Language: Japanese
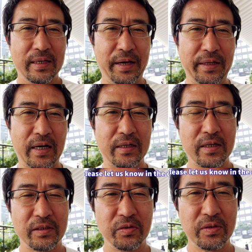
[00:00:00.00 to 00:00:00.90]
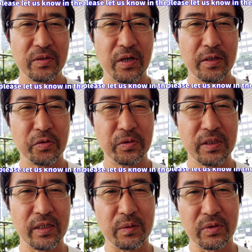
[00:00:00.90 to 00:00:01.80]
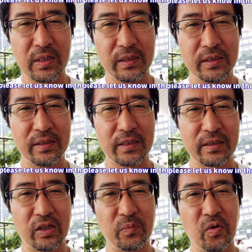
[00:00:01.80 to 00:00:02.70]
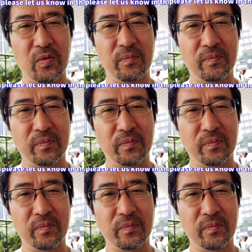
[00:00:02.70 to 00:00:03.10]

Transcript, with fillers: えー、なかなか順位付けは正直言って難しいんですけども